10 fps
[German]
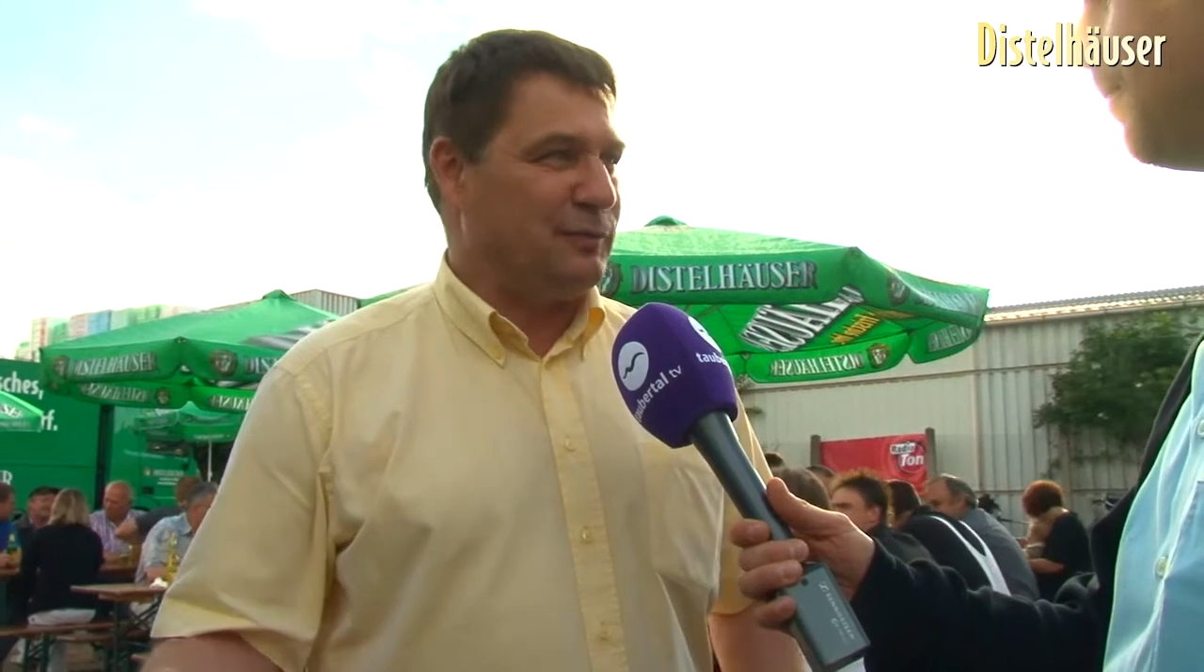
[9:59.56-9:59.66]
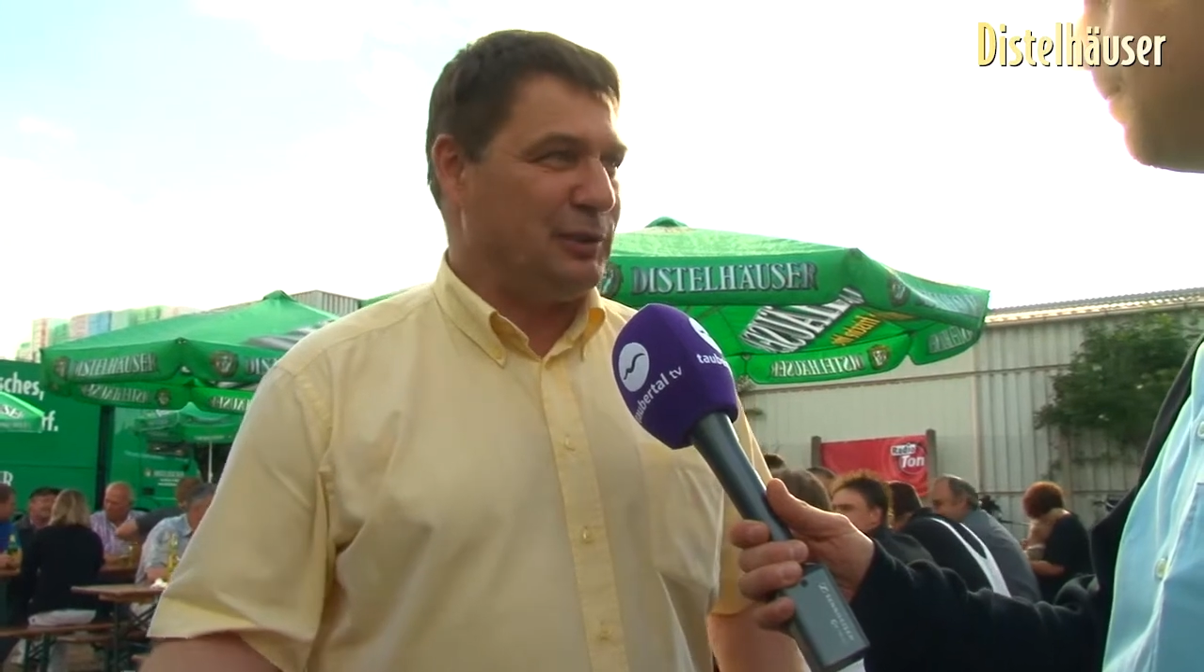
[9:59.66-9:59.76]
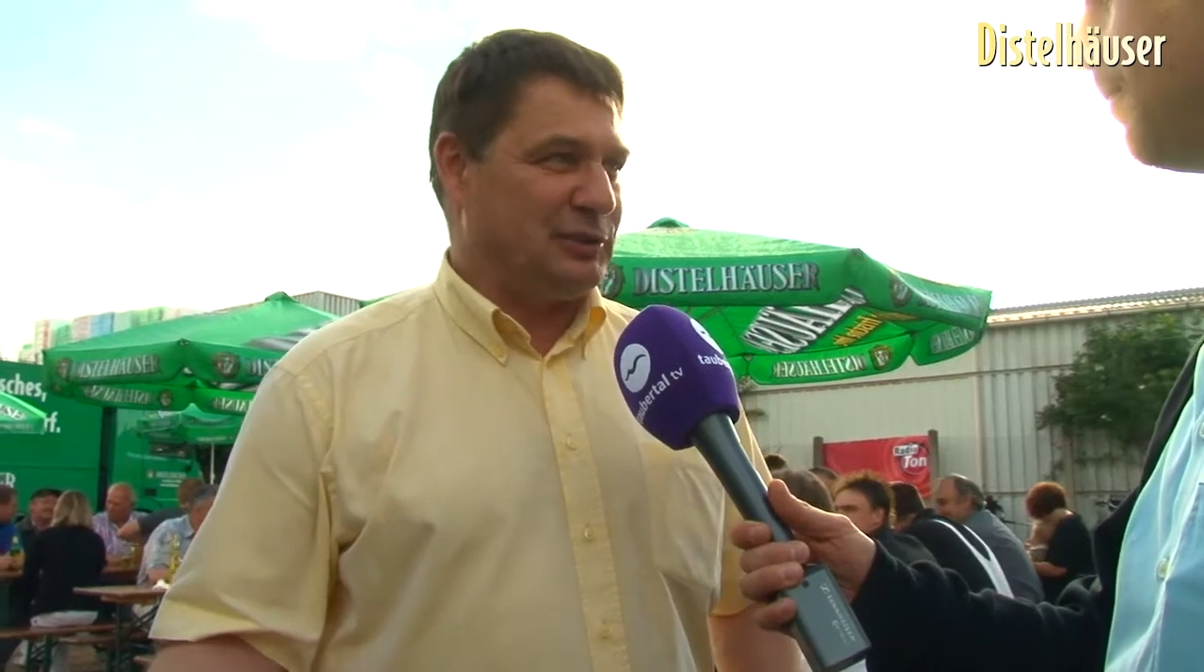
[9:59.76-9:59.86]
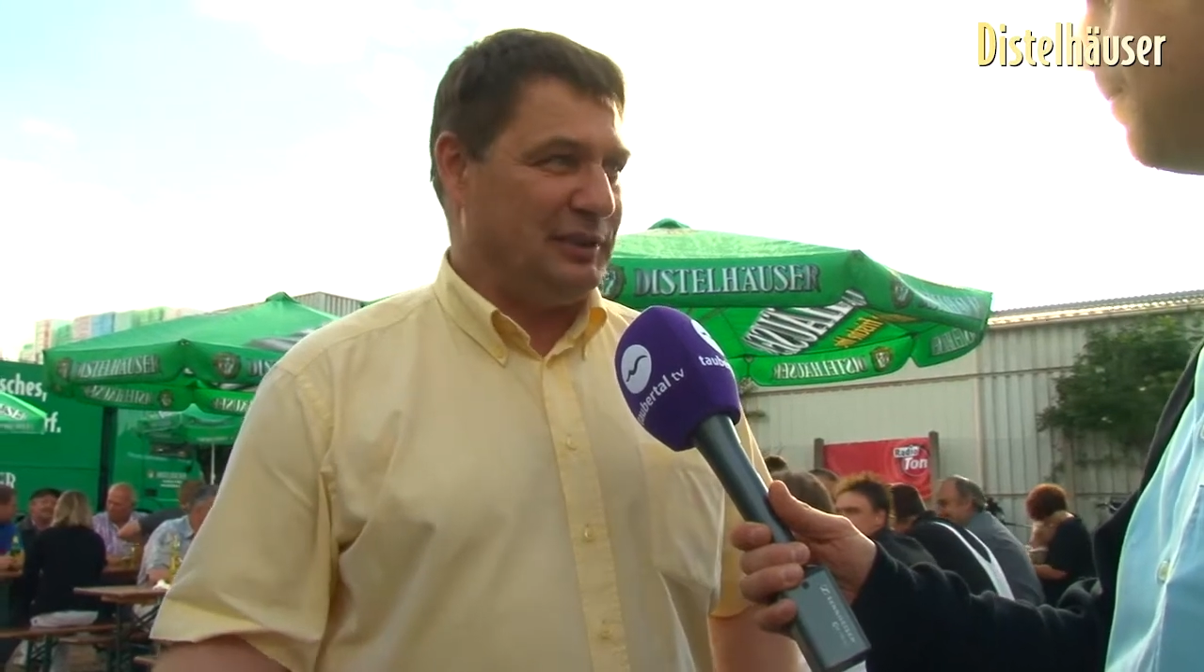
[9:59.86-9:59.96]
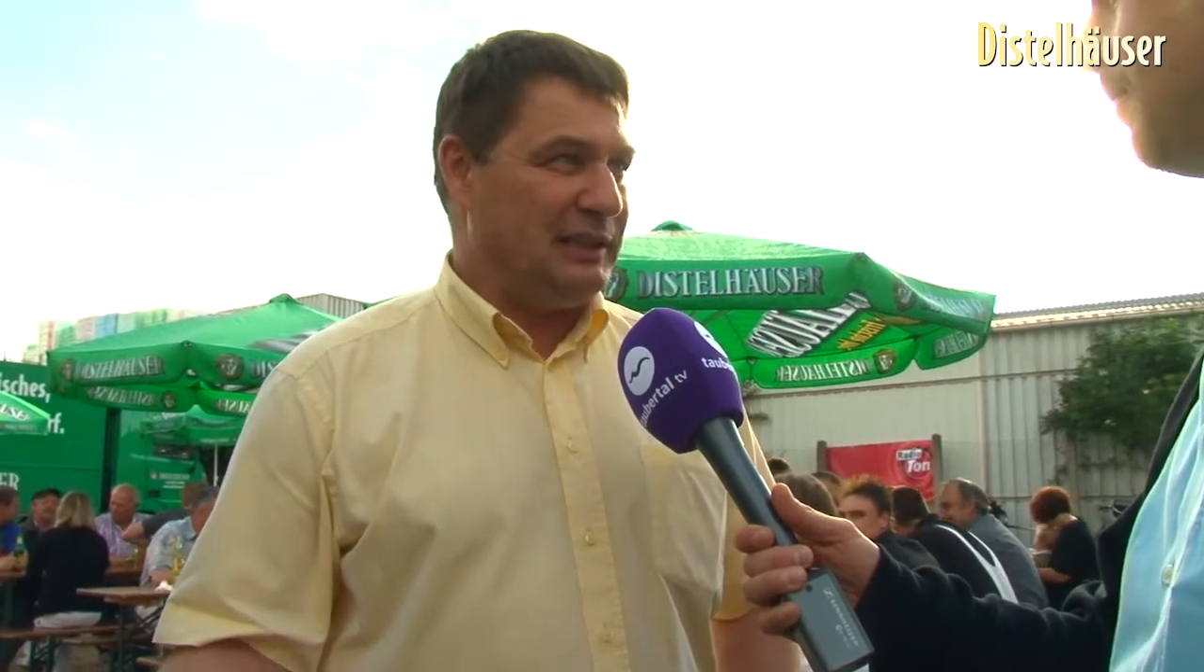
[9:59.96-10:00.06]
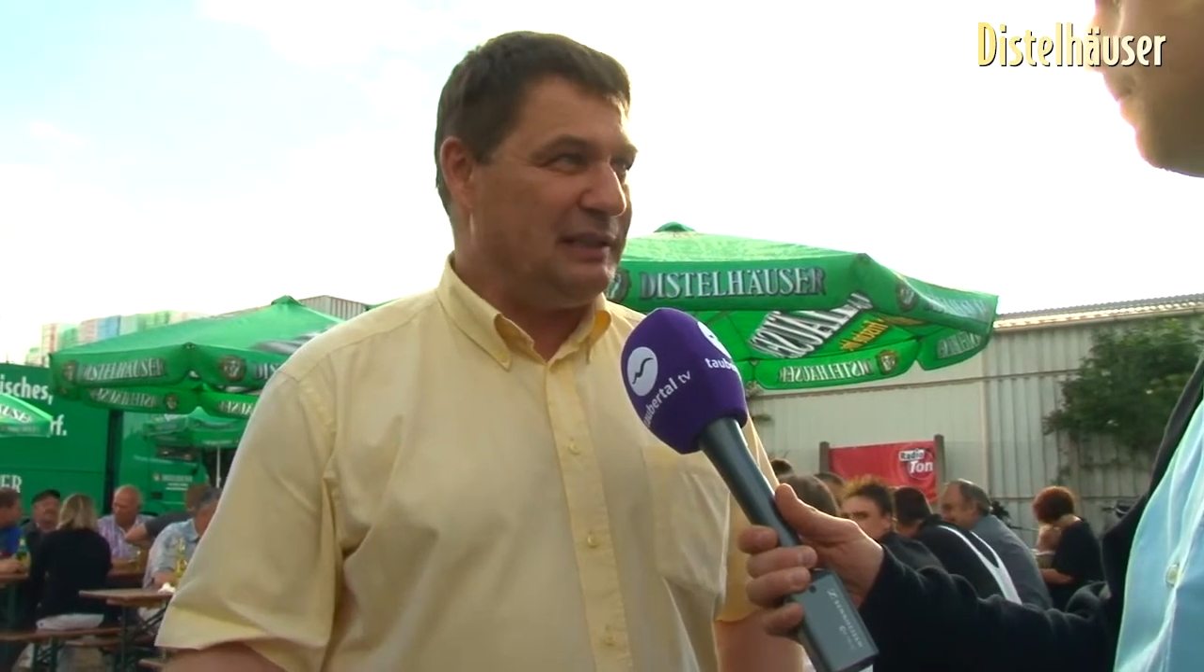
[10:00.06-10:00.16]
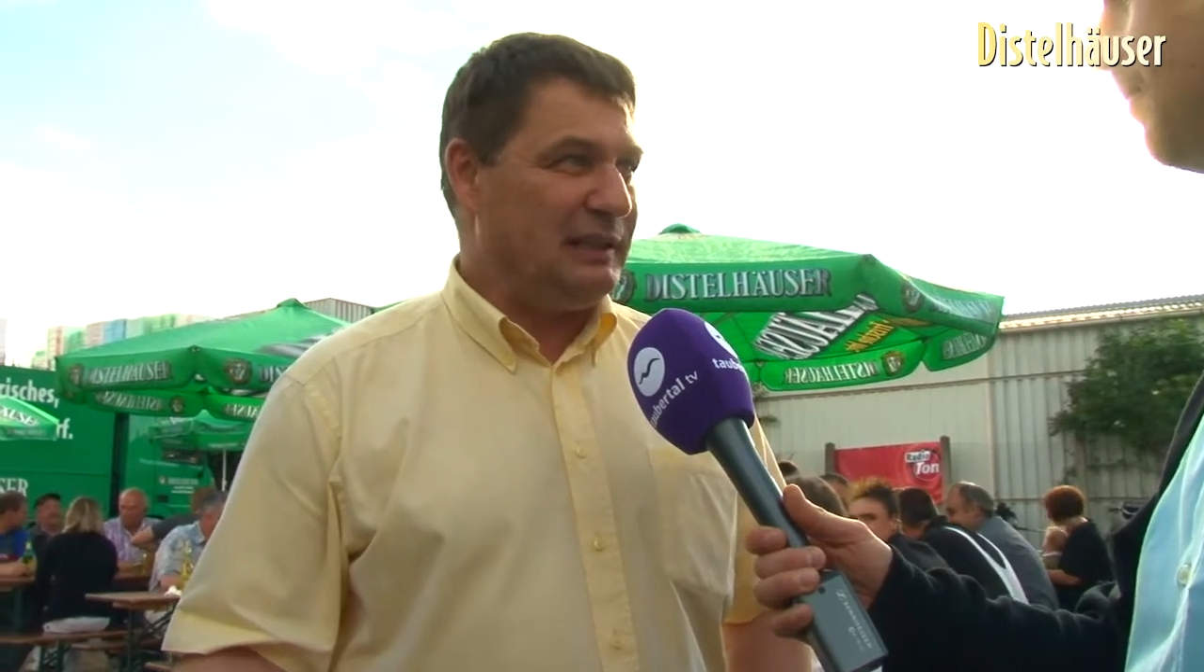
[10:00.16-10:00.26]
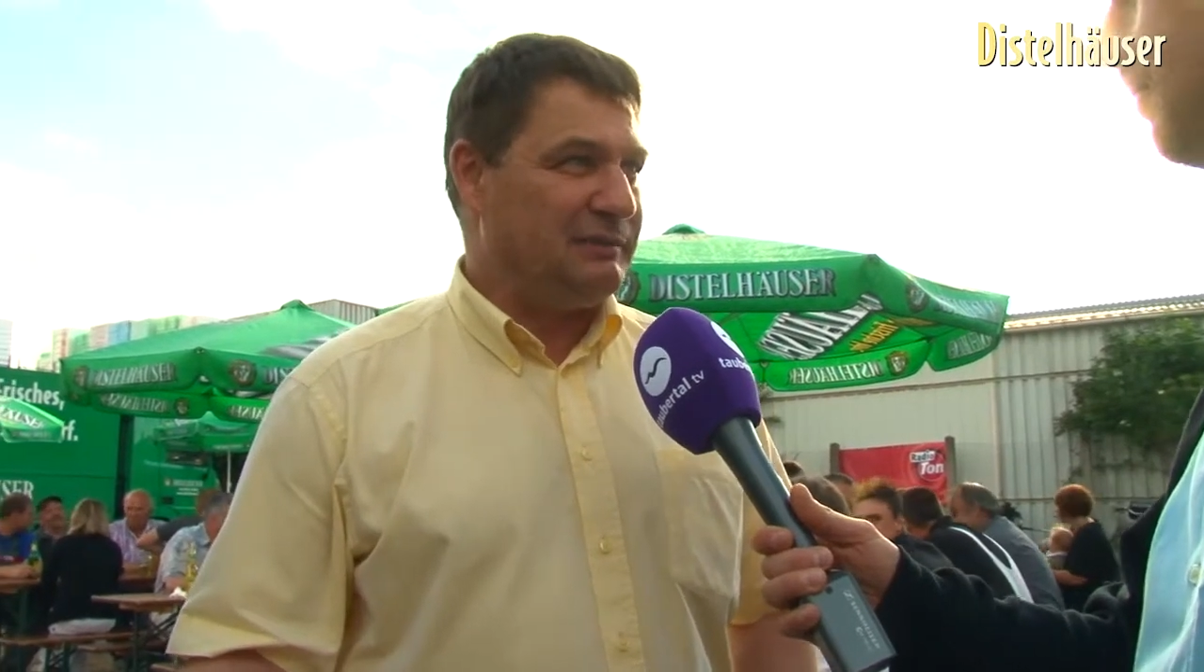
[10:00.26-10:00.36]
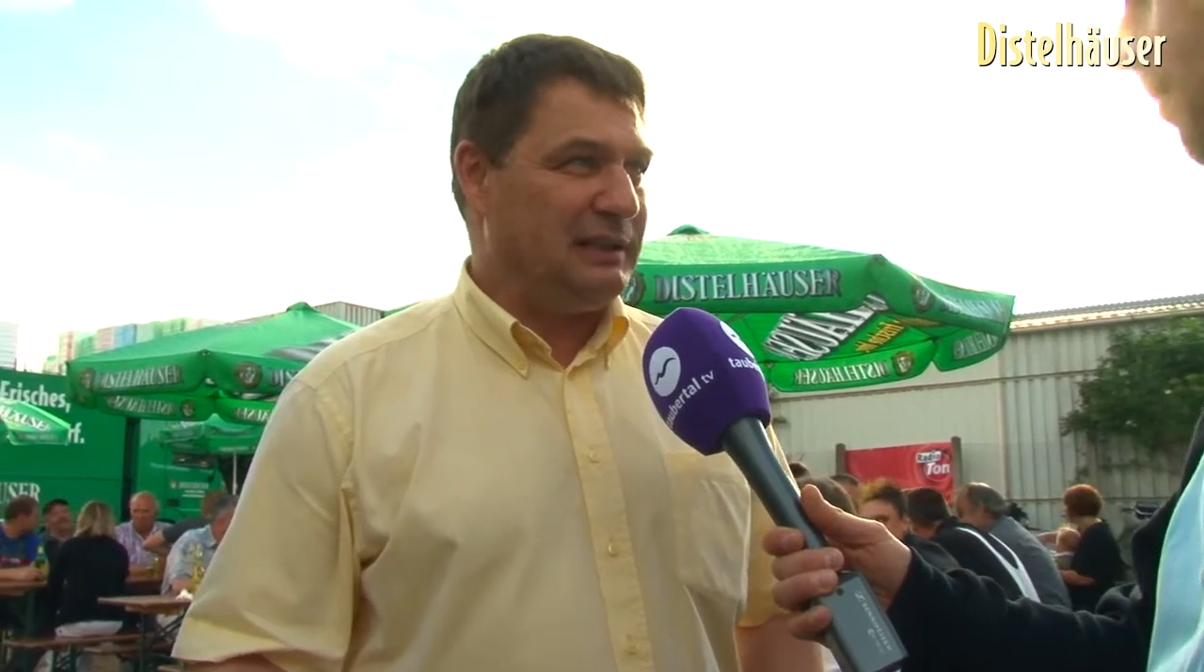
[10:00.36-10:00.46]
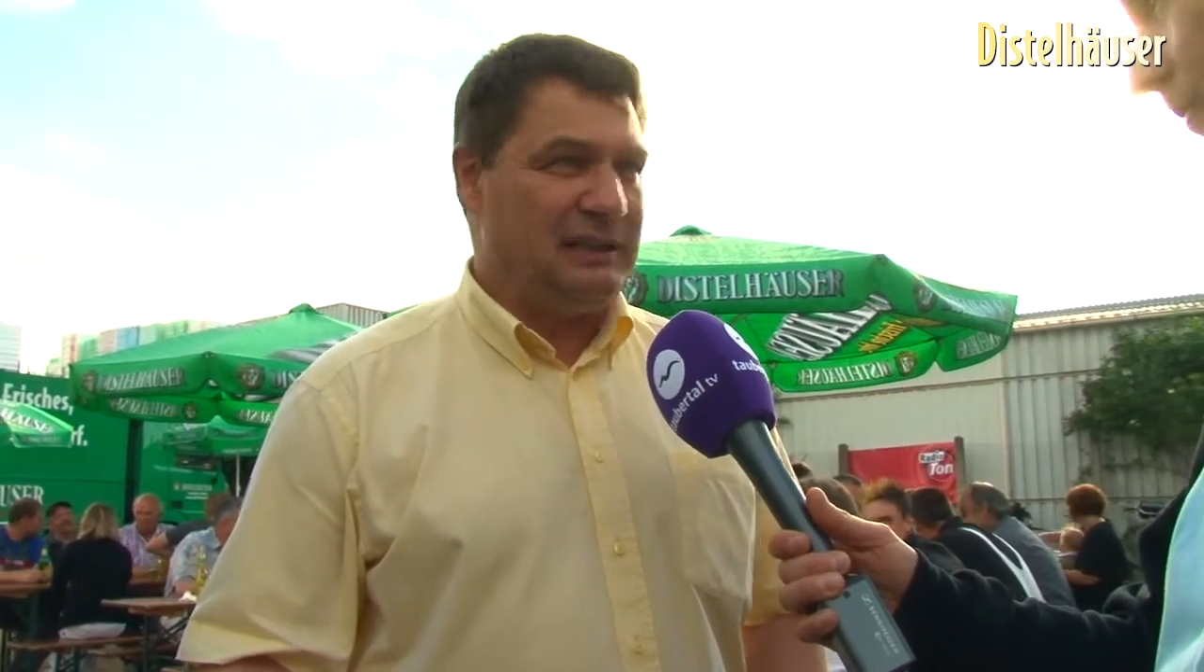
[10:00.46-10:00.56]
funktioniert
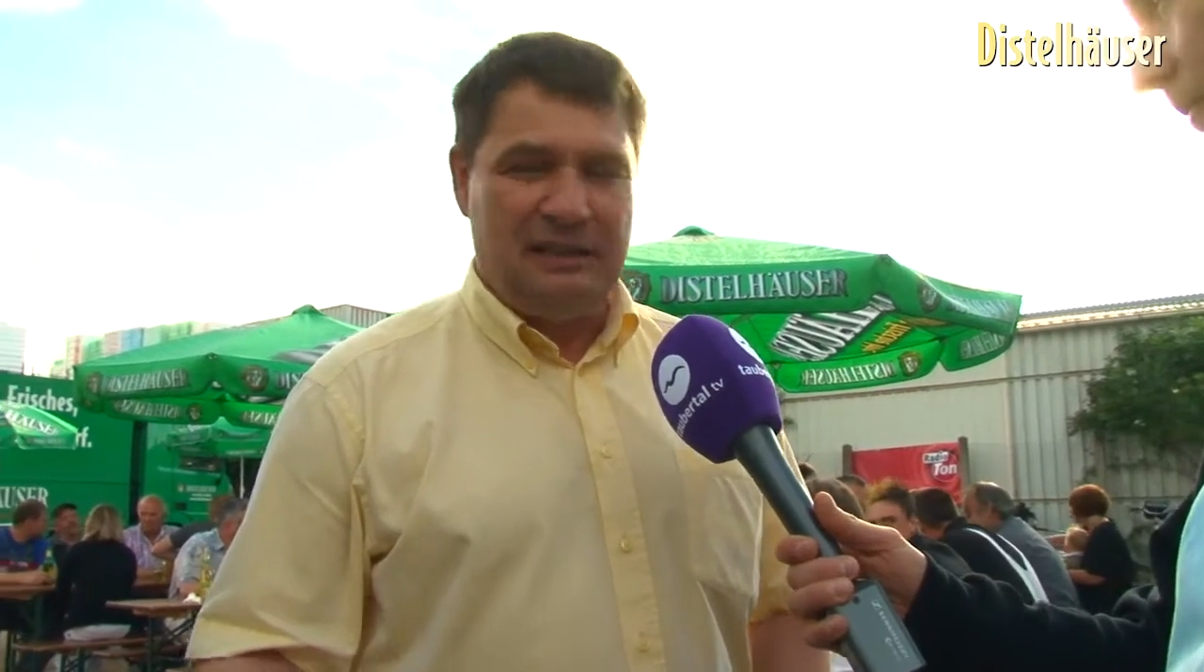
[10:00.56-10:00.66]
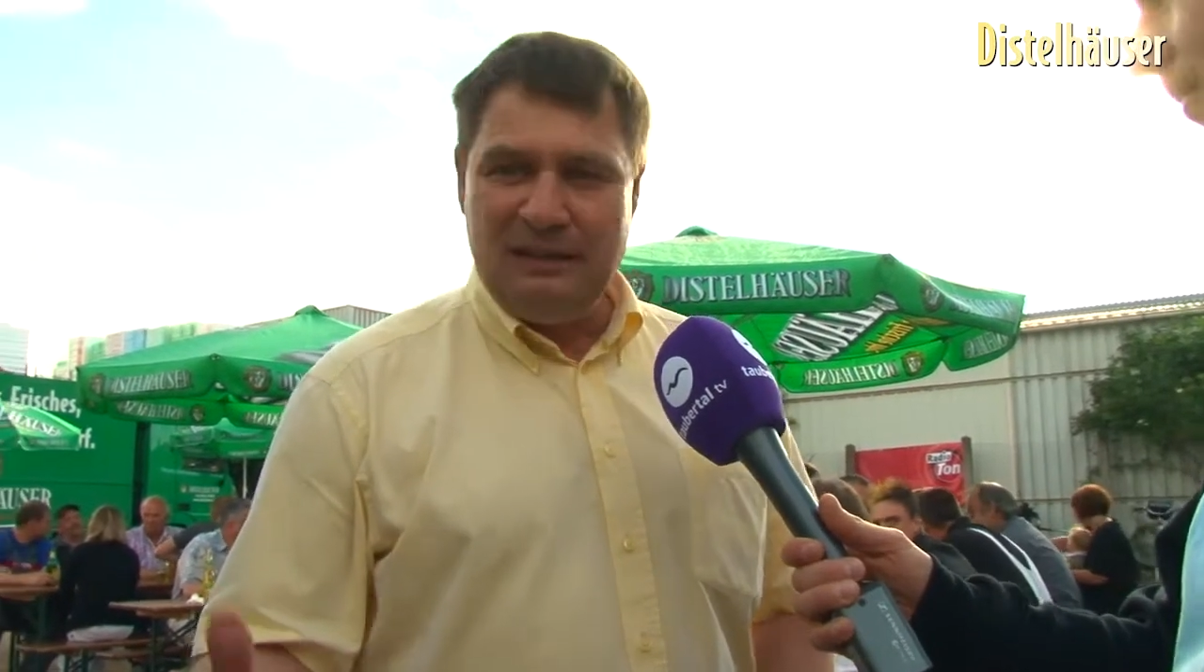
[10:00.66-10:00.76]
hat, wie,